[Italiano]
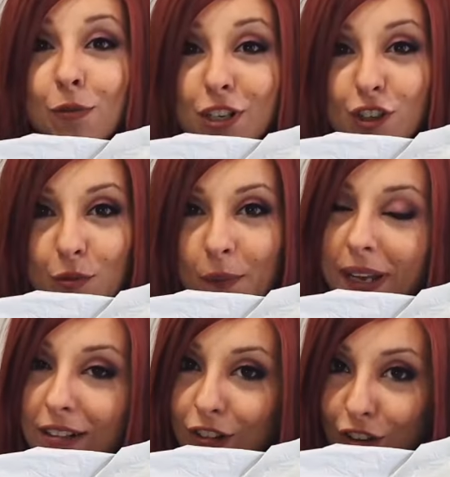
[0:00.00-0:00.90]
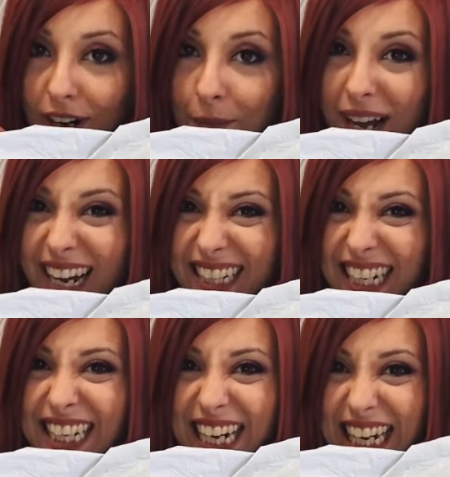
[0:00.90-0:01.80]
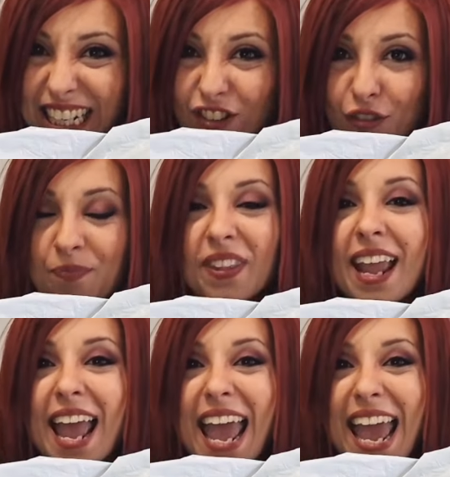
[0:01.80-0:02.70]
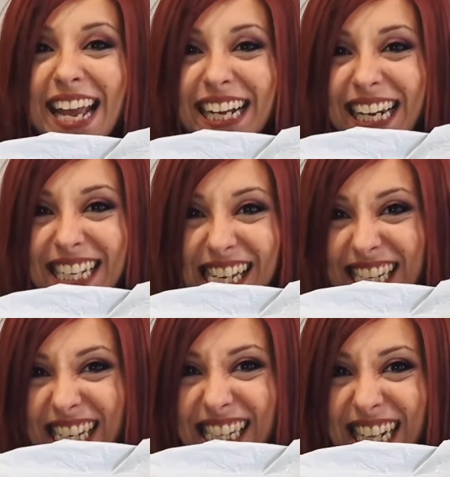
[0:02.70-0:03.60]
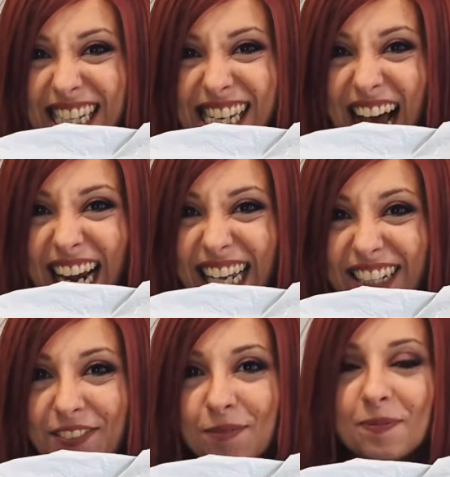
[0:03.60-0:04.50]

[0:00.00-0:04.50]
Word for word: in questo momento la mia carta di credito è in crisi esistenziale.